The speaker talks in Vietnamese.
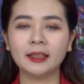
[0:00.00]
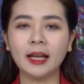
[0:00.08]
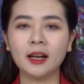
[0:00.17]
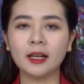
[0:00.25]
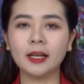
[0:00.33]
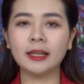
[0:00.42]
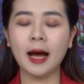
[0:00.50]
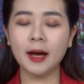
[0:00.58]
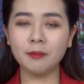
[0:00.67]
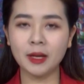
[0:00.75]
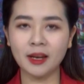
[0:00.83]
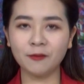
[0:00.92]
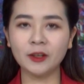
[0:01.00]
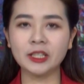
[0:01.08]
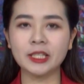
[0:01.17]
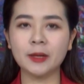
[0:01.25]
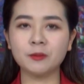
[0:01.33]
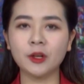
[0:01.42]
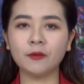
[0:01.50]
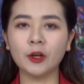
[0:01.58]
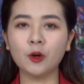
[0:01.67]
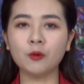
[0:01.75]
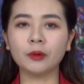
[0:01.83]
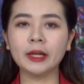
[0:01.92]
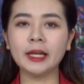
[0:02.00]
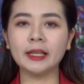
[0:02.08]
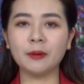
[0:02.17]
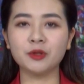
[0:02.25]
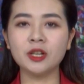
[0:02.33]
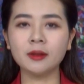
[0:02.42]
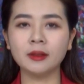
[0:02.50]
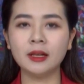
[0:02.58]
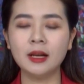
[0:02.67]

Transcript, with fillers: tăng gần 25% so với cùng kỳ năm trước.